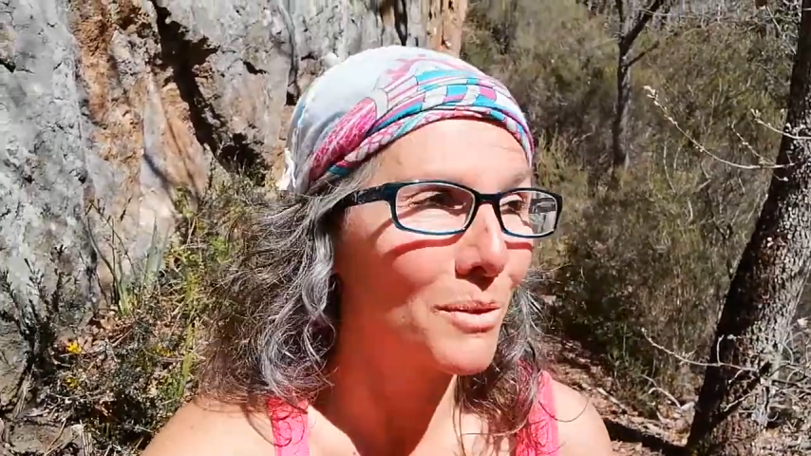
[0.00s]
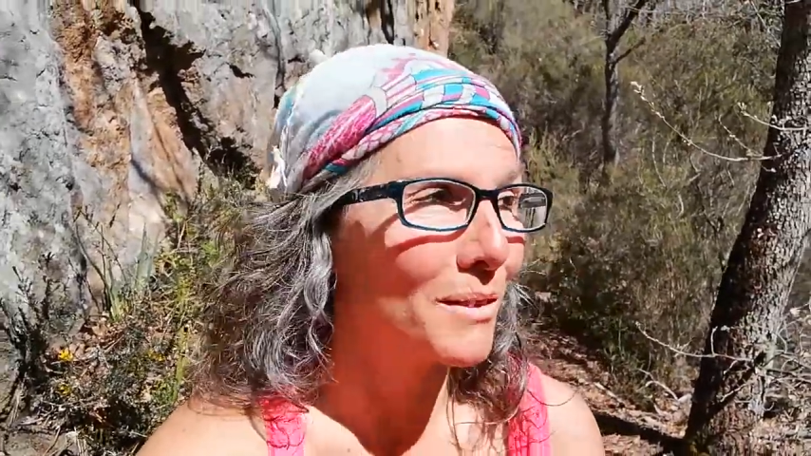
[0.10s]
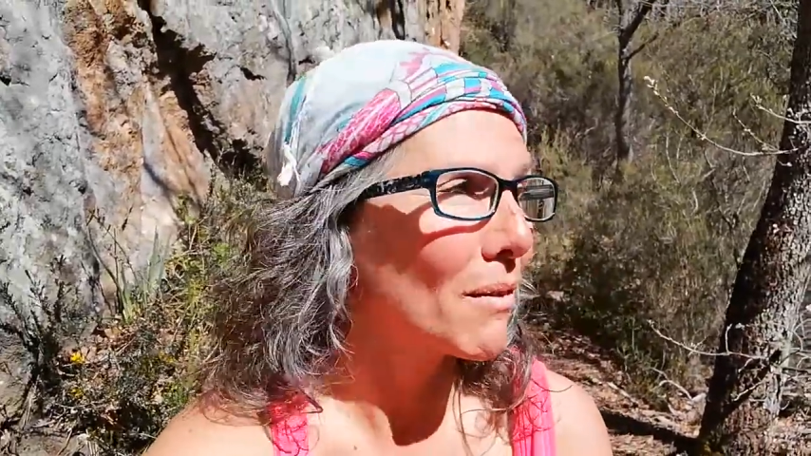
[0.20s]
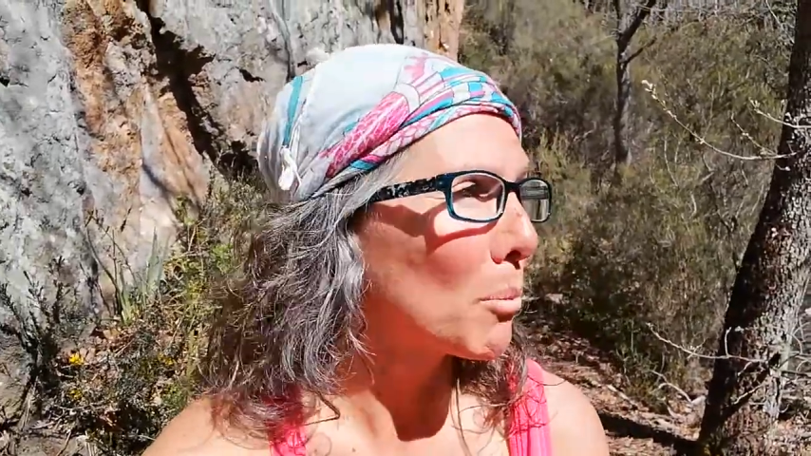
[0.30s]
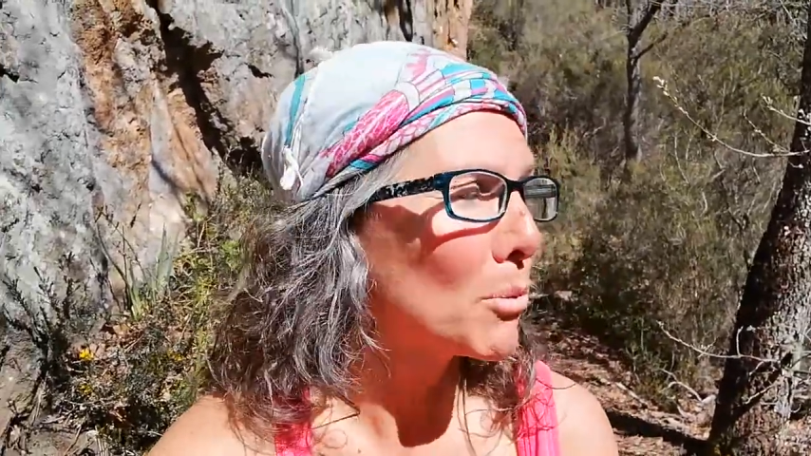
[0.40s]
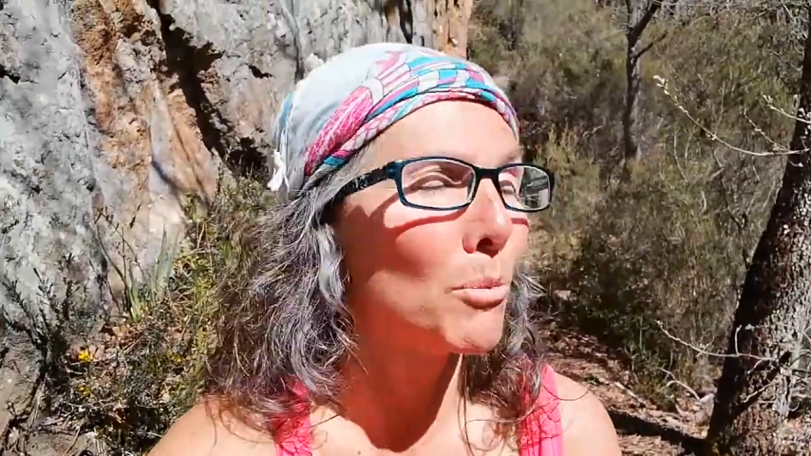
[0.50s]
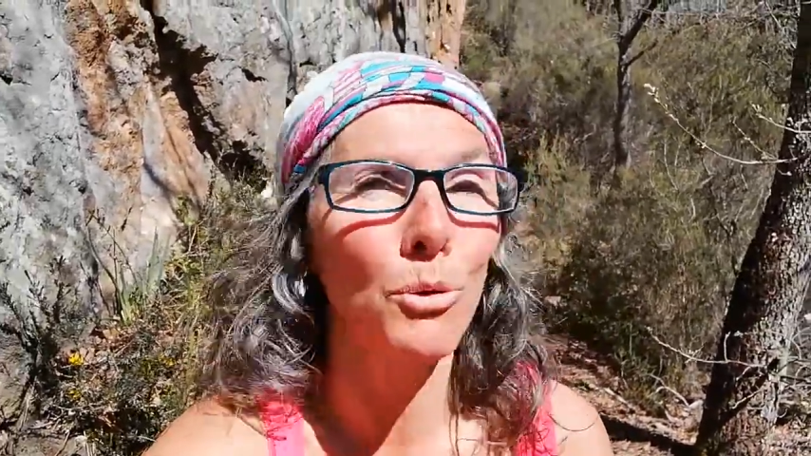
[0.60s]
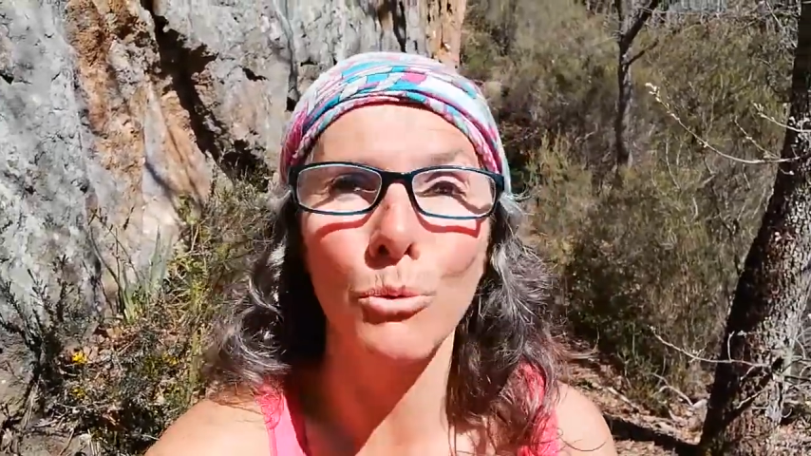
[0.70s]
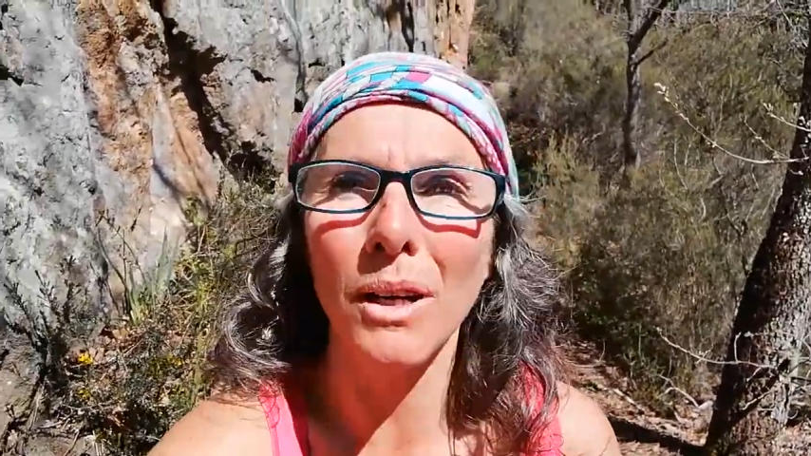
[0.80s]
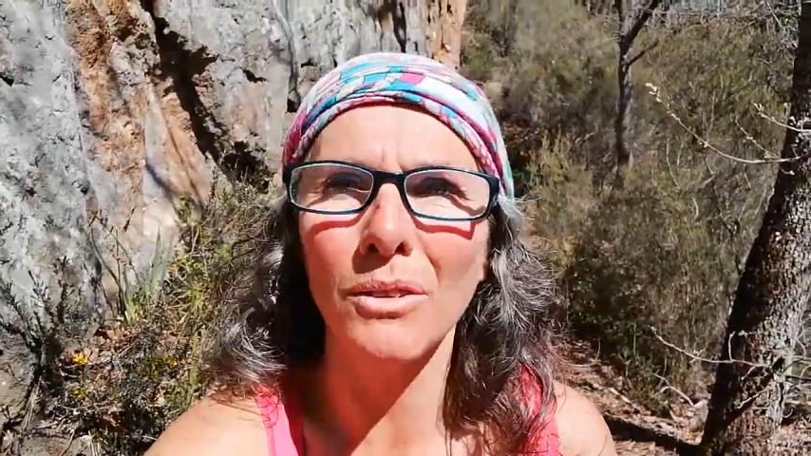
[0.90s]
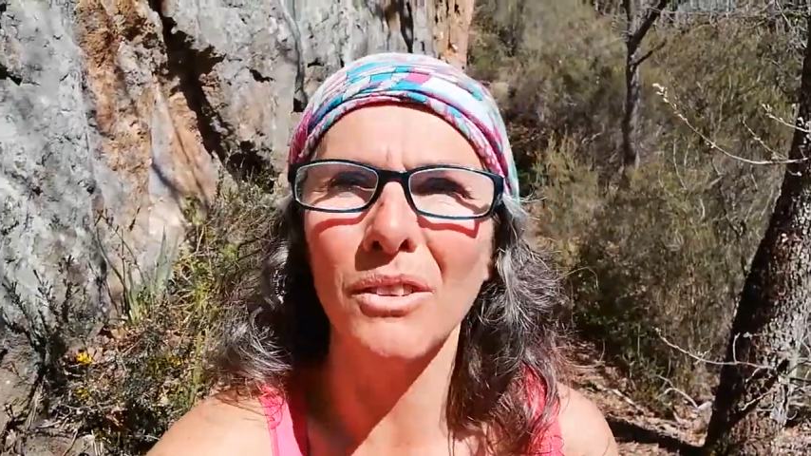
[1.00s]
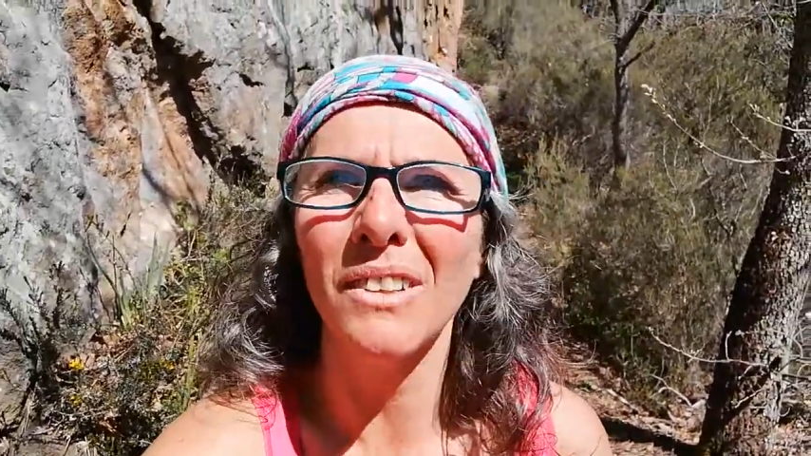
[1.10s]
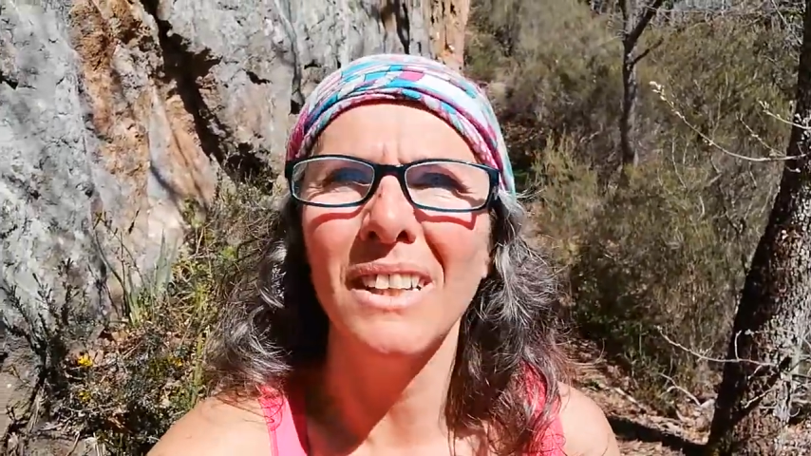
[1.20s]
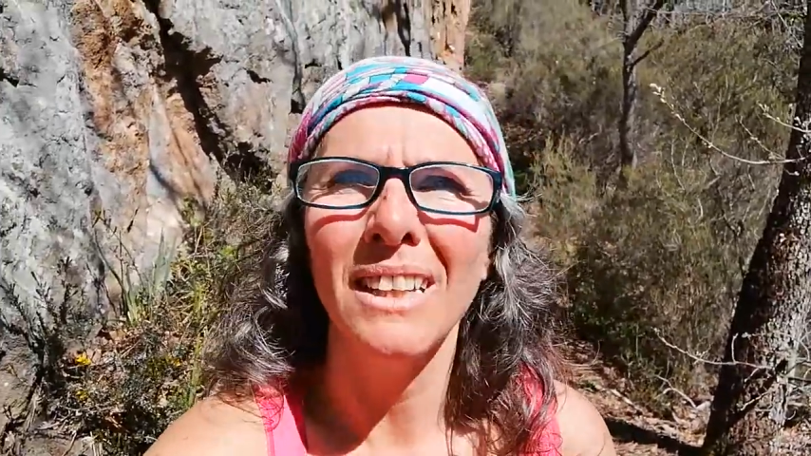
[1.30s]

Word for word: sans avoir plus besoin de,